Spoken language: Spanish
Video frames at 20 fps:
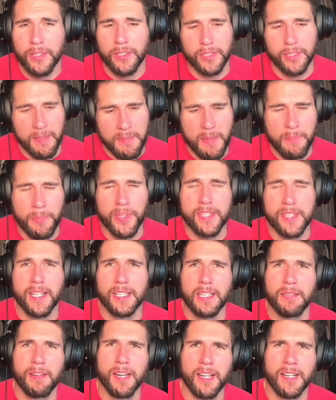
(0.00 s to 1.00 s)
También puedes
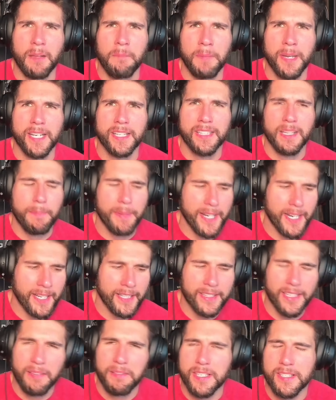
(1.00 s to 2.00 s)
activar la campanita para que
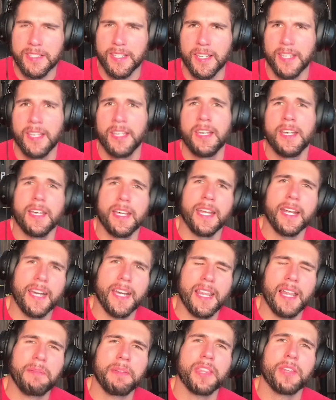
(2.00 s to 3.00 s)
te avise en
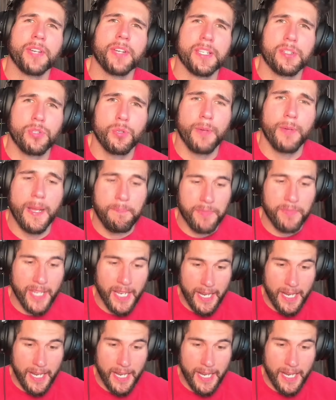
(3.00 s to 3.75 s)
cada vídeo que suba. Y en la